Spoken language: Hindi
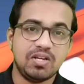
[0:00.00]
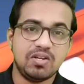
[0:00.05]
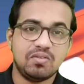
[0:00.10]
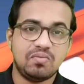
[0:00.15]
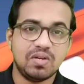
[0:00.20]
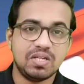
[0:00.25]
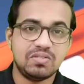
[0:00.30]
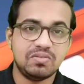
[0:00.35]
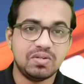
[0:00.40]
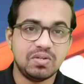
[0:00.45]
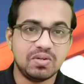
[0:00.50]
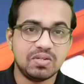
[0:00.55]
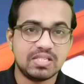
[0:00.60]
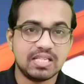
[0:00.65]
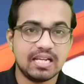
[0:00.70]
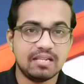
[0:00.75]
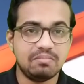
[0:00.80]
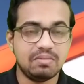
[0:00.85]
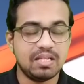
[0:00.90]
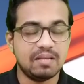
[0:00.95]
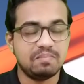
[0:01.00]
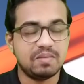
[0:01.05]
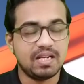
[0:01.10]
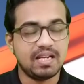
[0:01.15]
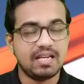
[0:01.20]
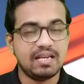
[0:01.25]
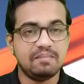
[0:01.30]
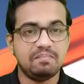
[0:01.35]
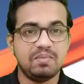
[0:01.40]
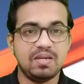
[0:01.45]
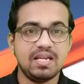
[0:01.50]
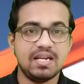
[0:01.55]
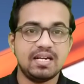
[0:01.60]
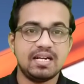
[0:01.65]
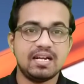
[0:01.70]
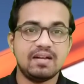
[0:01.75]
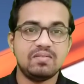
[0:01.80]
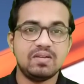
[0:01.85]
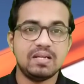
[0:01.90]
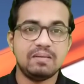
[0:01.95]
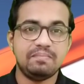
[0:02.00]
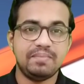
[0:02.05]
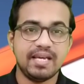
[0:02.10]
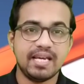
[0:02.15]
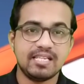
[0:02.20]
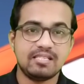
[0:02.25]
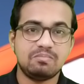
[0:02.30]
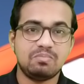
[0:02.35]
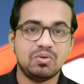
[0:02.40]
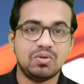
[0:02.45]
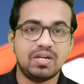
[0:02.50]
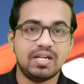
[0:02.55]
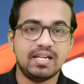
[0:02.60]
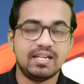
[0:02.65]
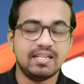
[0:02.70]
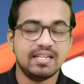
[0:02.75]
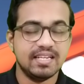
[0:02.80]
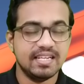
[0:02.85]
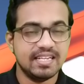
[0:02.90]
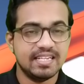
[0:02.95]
नई और फ्रेश वीडियो के साथ में तब तक के लिए बी ए ट्रैवलर बी ए एक्सप्लोरर